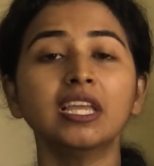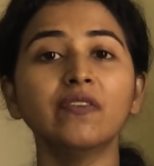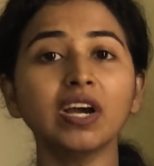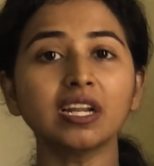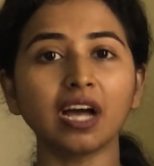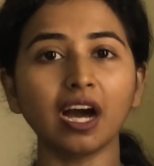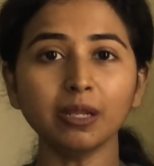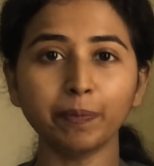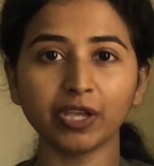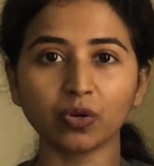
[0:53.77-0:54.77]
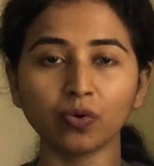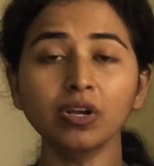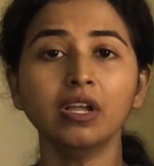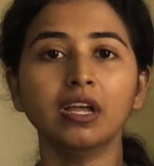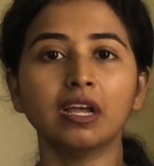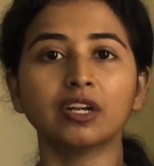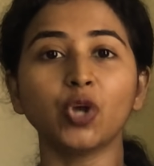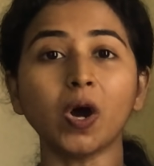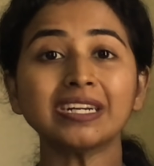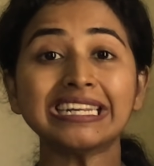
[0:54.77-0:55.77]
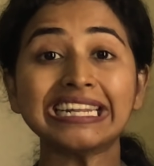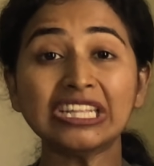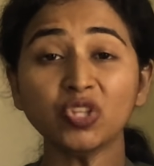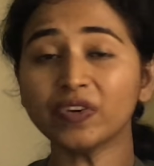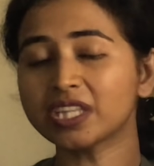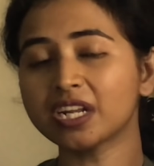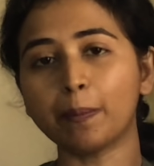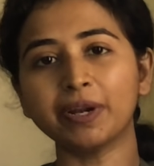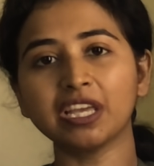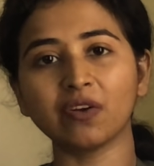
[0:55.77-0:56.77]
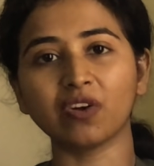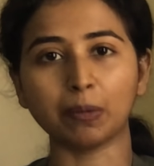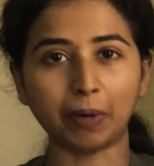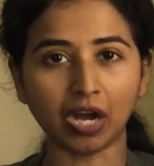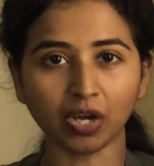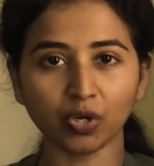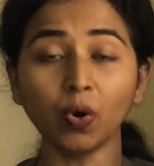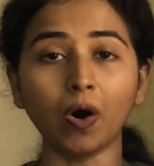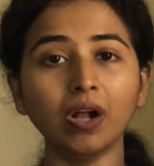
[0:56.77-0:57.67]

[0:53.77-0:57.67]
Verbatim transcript: இவங்க நாலு பேரும் டாக்டர் இந்துவதனா அப்படிங்கிறவங்கள பார்க்கணும்